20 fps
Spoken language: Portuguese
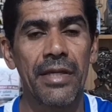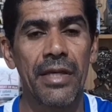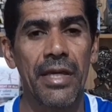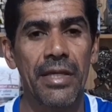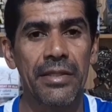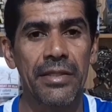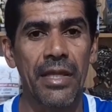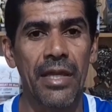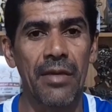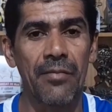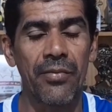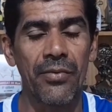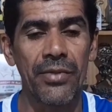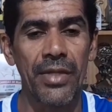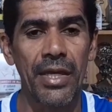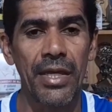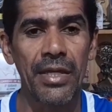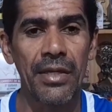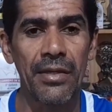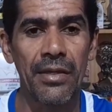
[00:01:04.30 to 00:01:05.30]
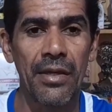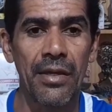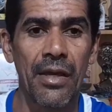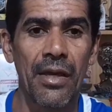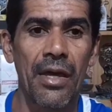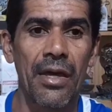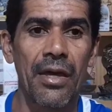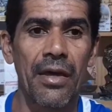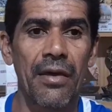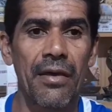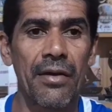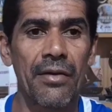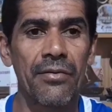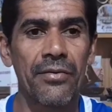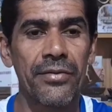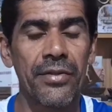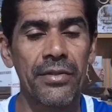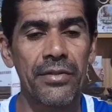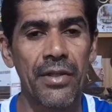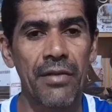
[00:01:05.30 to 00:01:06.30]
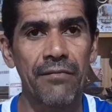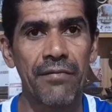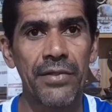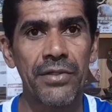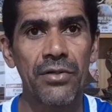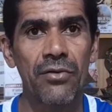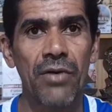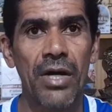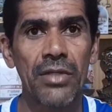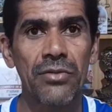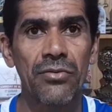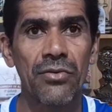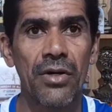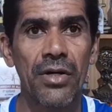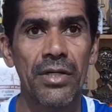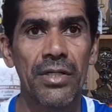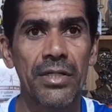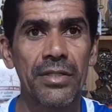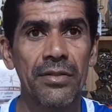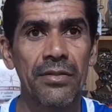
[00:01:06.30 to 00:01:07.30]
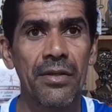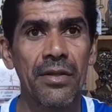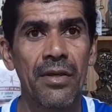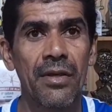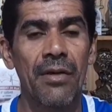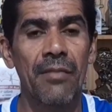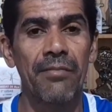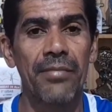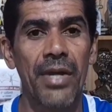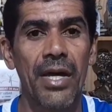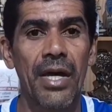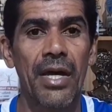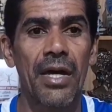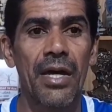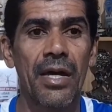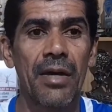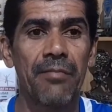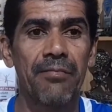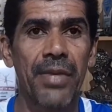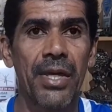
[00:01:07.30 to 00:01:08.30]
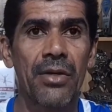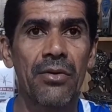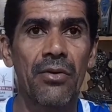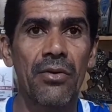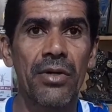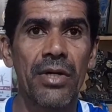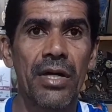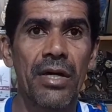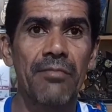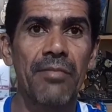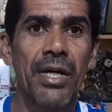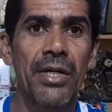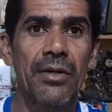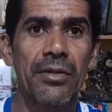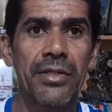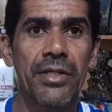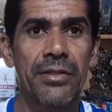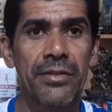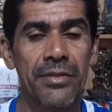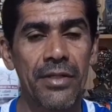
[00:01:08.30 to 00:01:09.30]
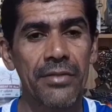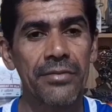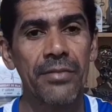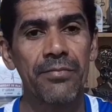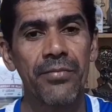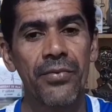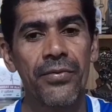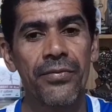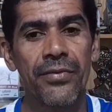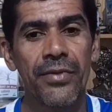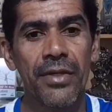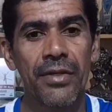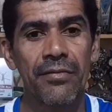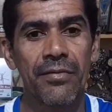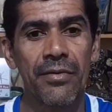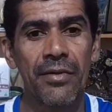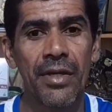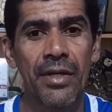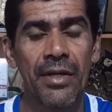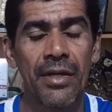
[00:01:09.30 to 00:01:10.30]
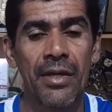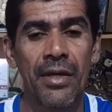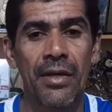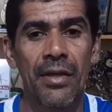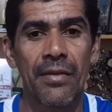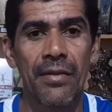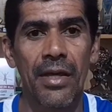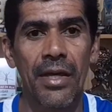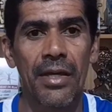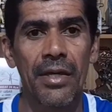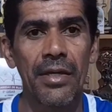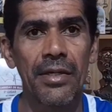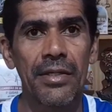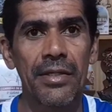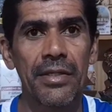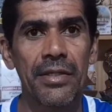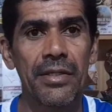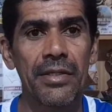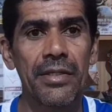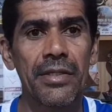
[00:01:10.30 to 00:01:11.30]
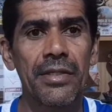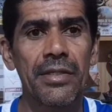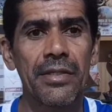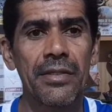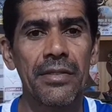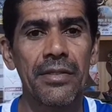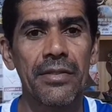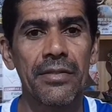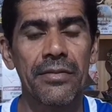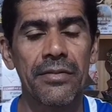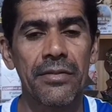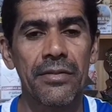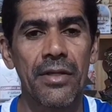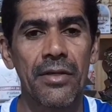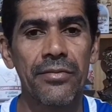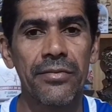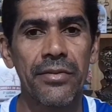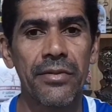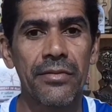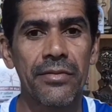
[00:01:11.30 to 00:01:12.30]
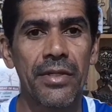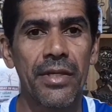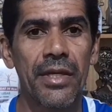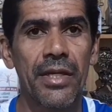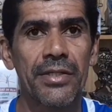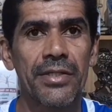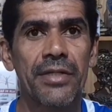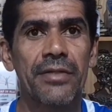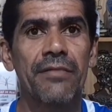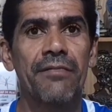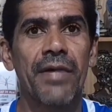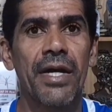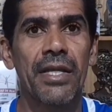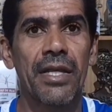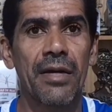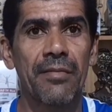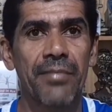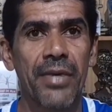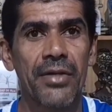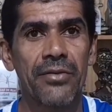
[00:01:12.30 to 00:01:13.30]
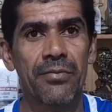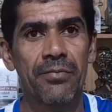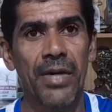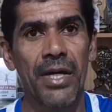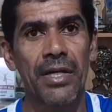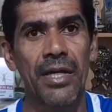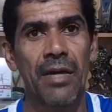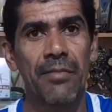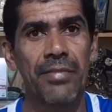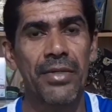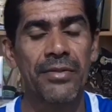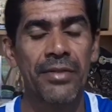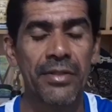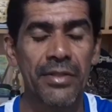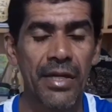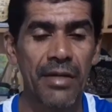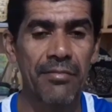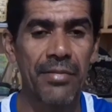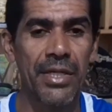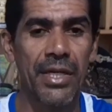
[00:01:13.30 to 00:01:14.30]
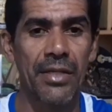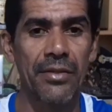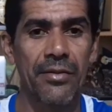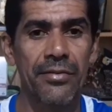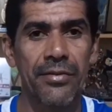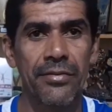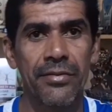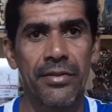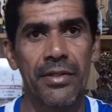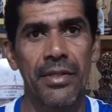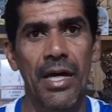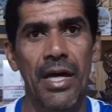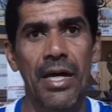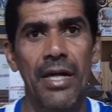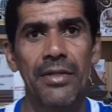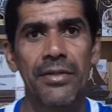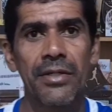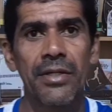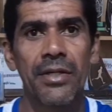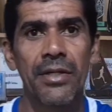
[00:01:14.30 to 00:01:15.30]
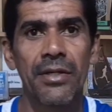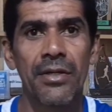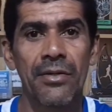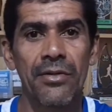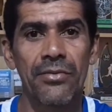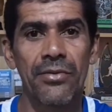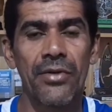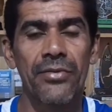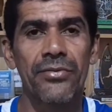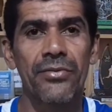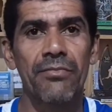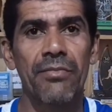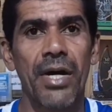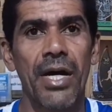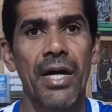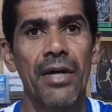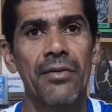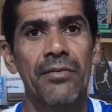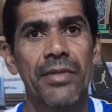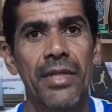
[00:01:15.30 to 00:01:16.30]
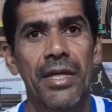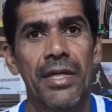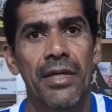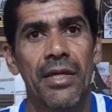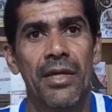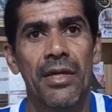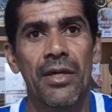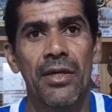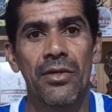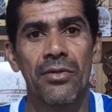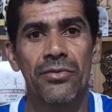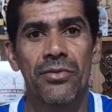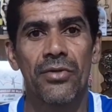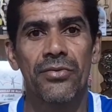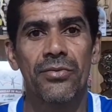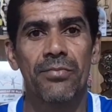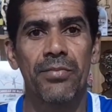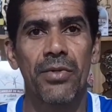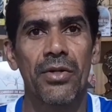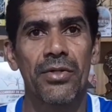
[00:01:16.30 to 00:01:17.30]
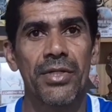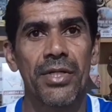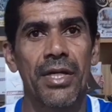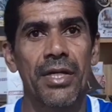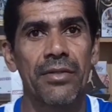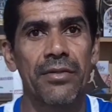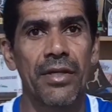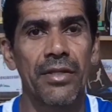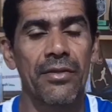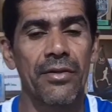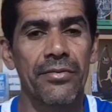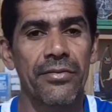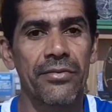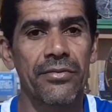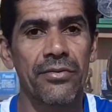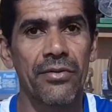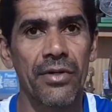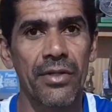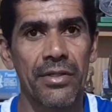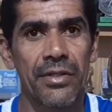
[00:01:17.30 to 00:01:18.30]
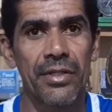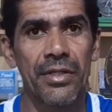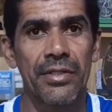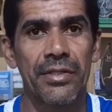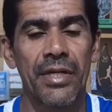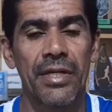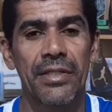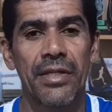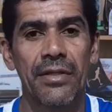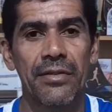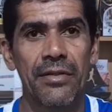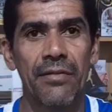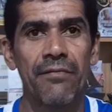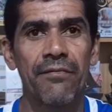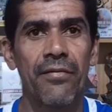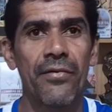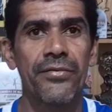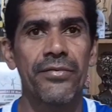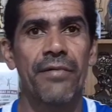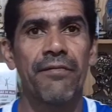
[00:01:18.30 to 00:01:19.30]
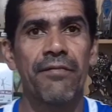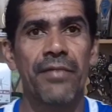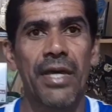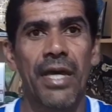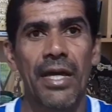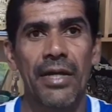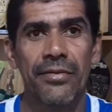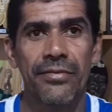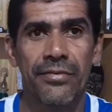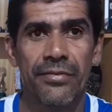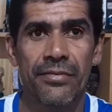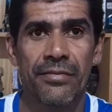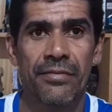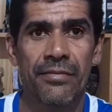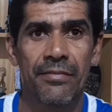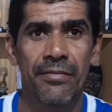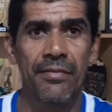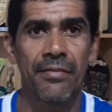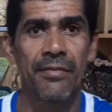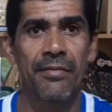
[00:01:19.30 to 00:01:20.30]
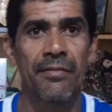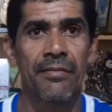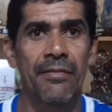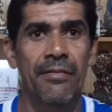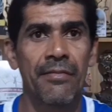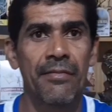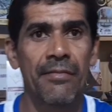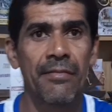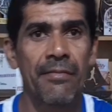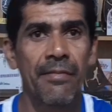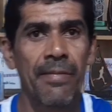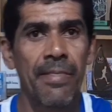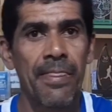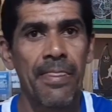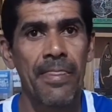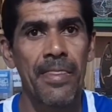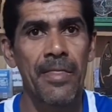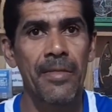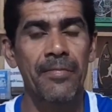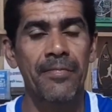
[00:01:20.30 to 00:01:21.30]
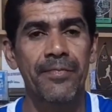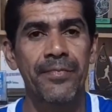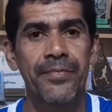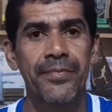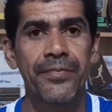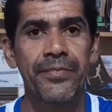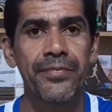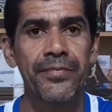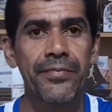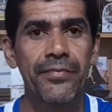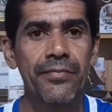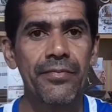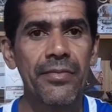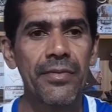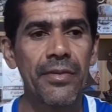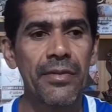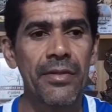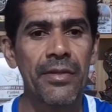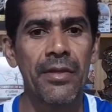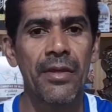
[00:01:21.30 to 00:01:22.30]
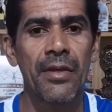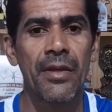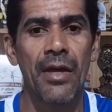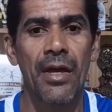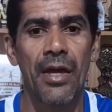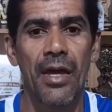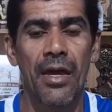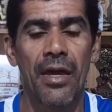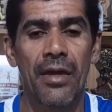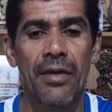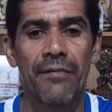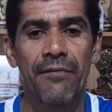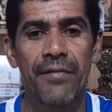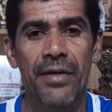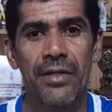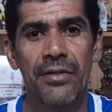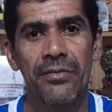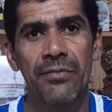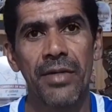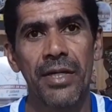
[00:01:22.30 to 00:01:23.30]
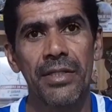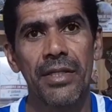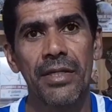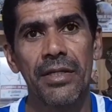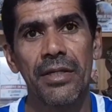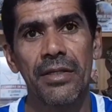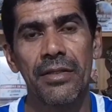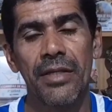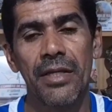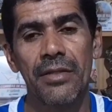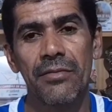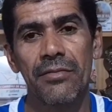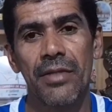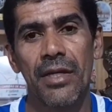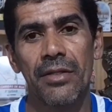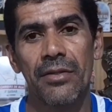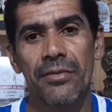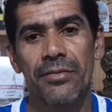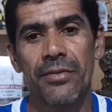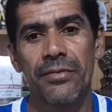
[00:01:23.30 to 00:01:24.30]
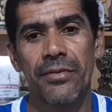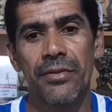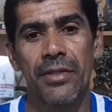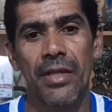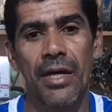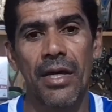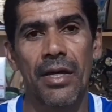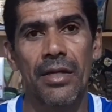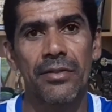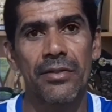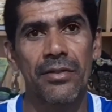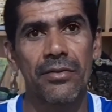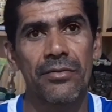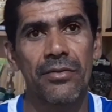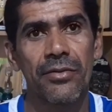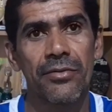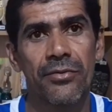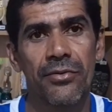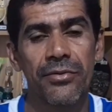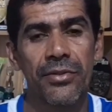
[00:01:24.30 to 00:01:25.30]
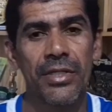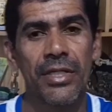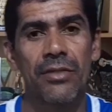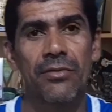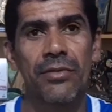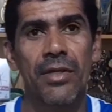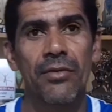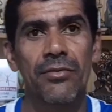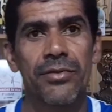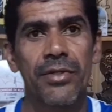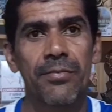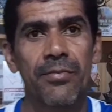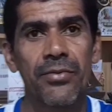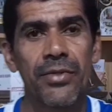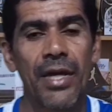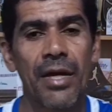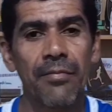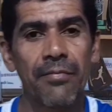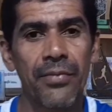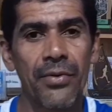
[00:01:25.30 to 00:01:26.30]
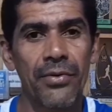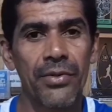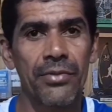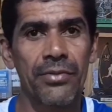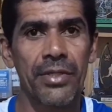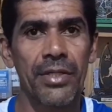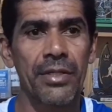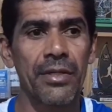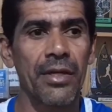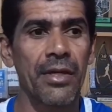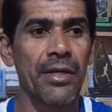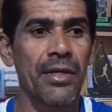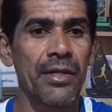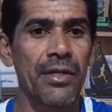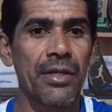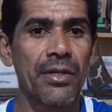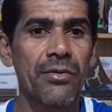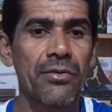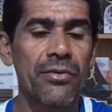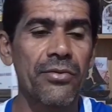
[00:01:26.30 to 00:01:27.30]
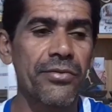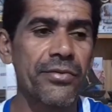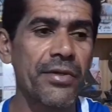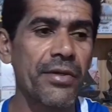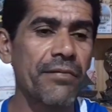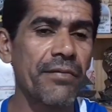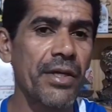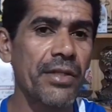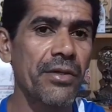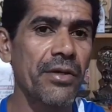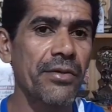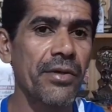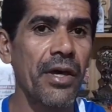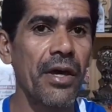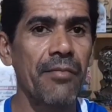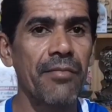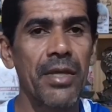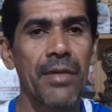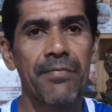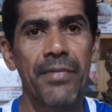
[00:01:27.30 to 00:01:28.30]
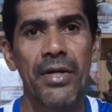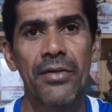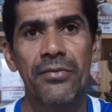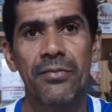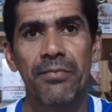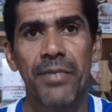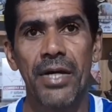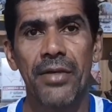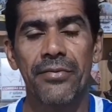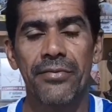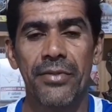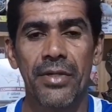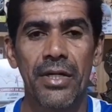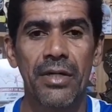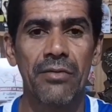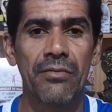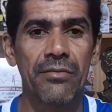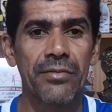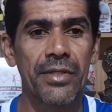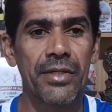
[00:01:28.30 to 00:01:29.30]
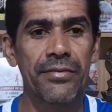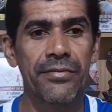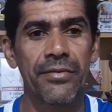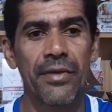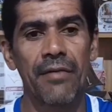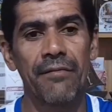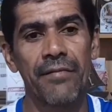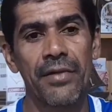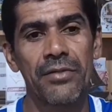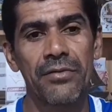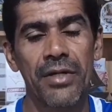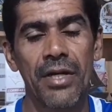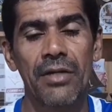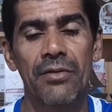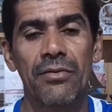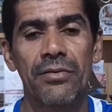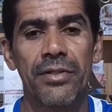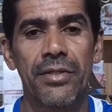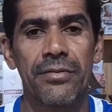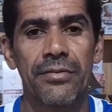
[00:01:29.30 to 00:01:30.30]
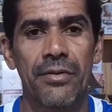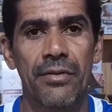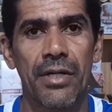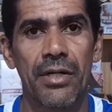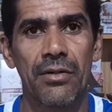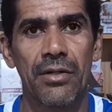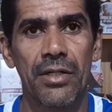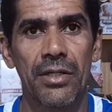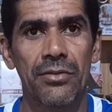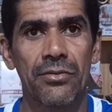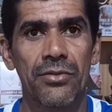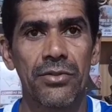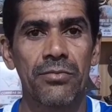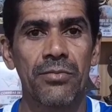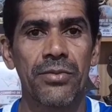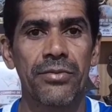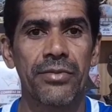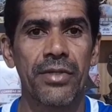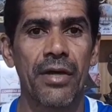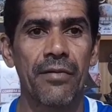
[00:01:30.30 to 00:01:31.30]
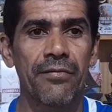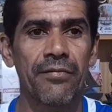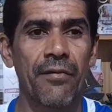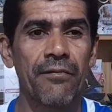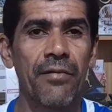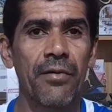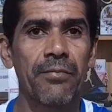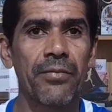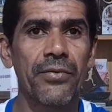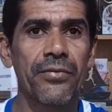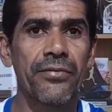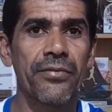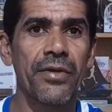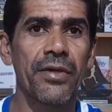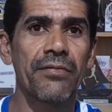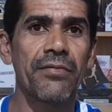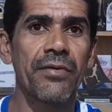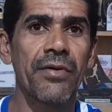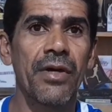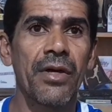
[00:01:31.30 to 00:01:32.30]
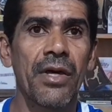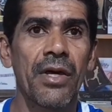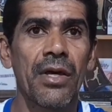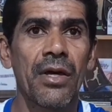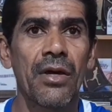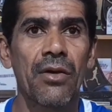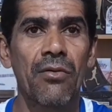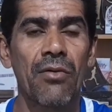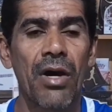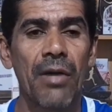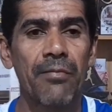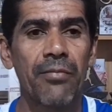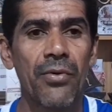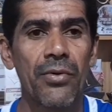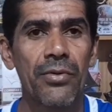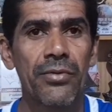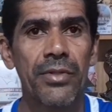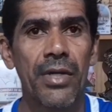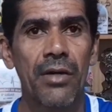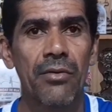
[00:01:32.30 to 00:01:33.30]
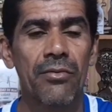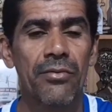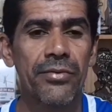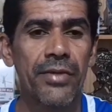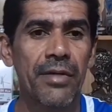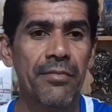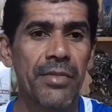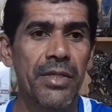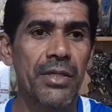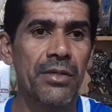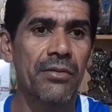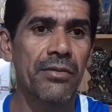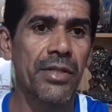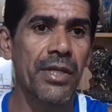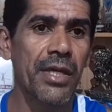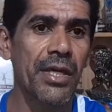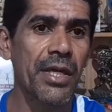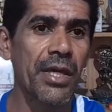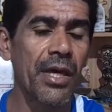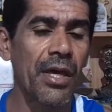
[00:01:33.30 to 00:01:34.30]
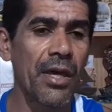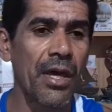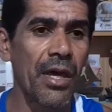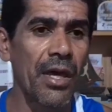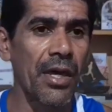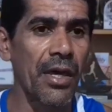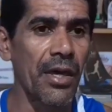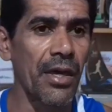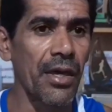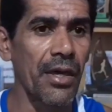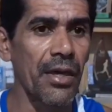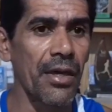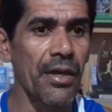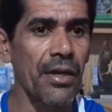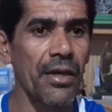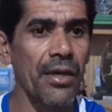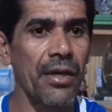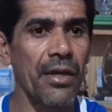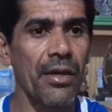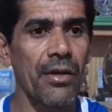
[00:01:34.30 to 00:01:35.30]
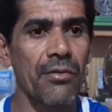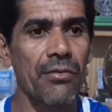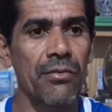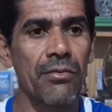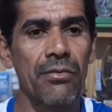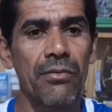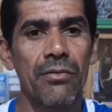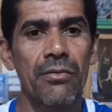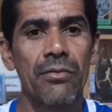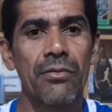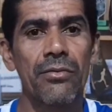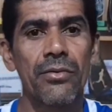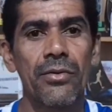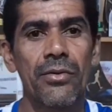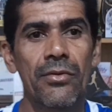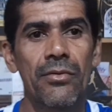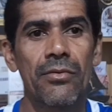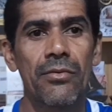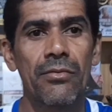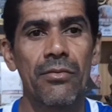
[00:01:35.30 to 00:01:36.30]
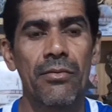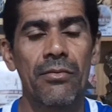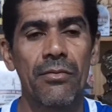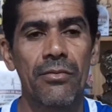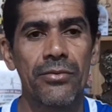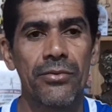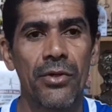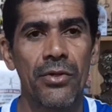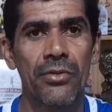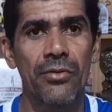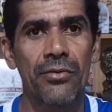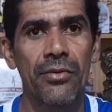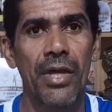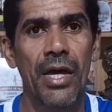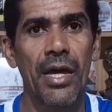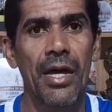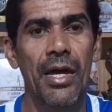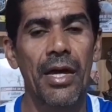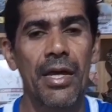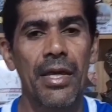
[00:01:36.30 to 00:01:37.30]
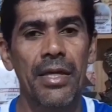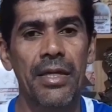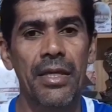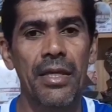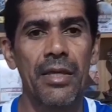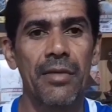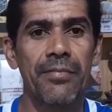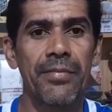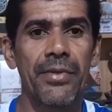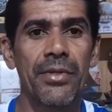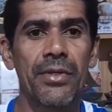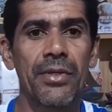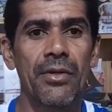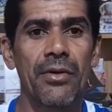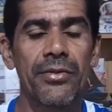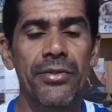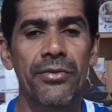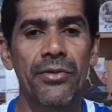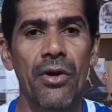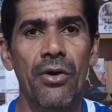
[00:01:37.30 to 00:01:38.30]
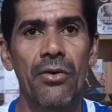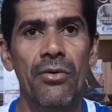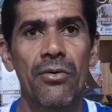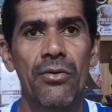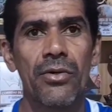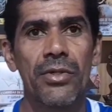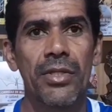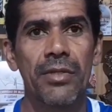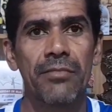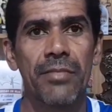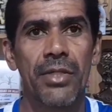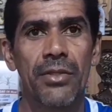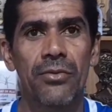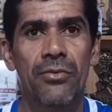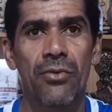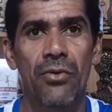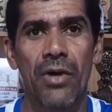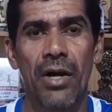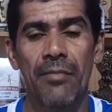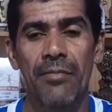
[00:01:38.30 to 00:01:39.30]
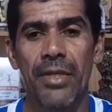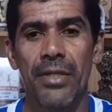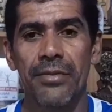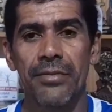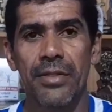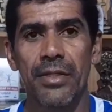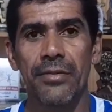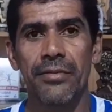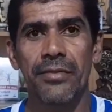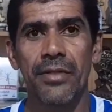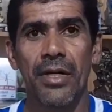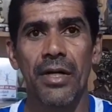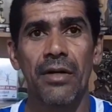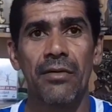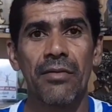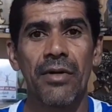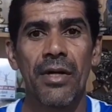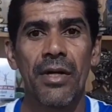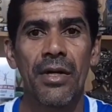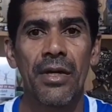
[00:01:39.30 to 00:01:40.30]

é tempo, né? É, você tem 24 horas para percorrer a maior distância possível. Né? E se Deus quiser, a gente vai lá participar e representar bem a nossa cidade, o nosso bairro, né? E o nosso projeto, a nossa escolinha de atletismo Força Flex. Sobre os apoios, Claudiano. É, infelizmente aqui dentro da nossa cidade eu não estou tendo nenhum tipo de apoio, né? Inclusive a, no, a, minha participação desse evento que aconteceu agora no último sábado só foi possível com o apoio de alguns amigos, né? É, o, o, dono da equipe do Rony me doou a minha inscrição